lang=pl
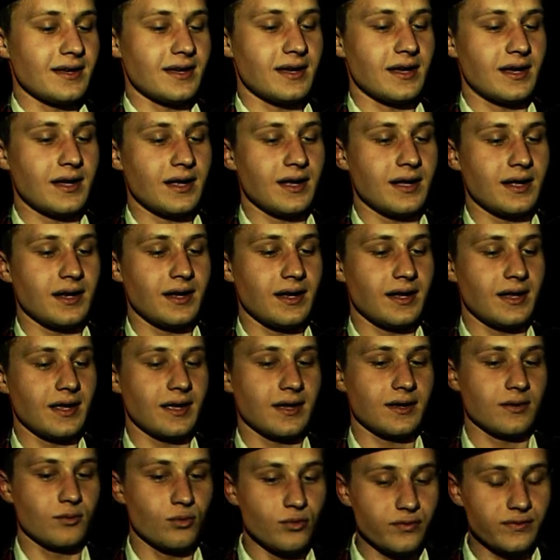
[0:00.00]
e,
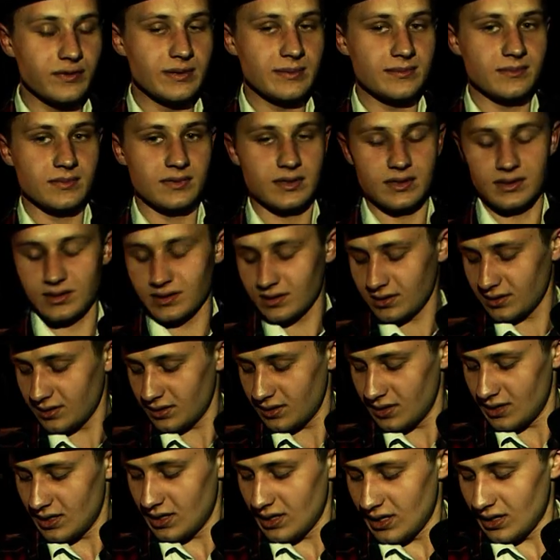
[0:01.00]
ale głównym, e,
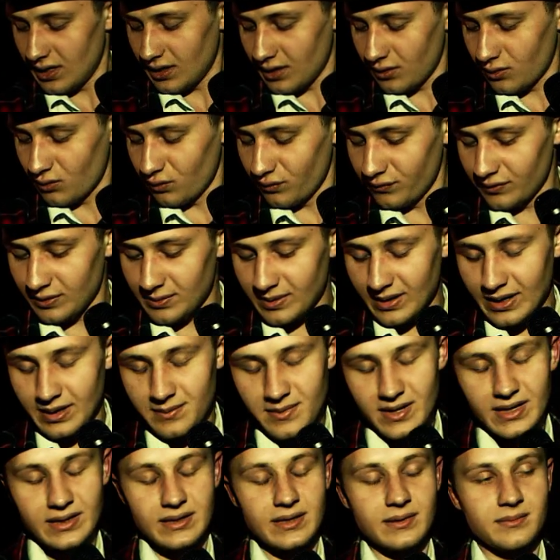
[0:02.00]
głównym
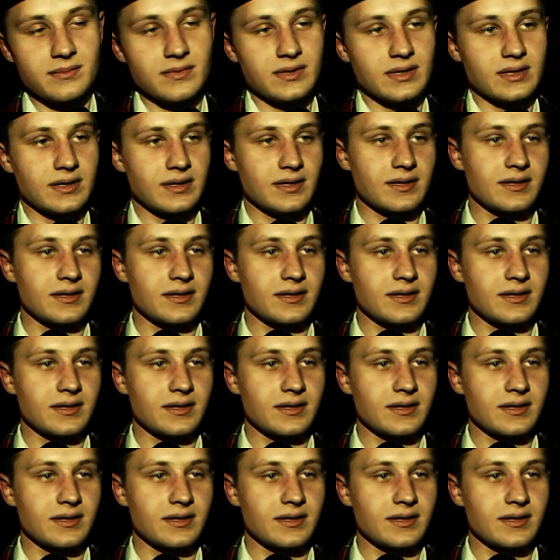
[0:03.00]
elementem